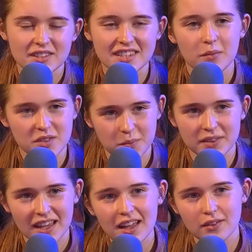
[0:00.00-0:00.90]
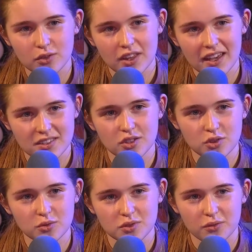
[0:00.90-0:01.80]
сами испытали вот эти
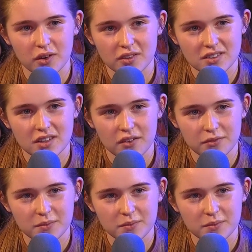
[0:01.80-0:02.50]
чувства, став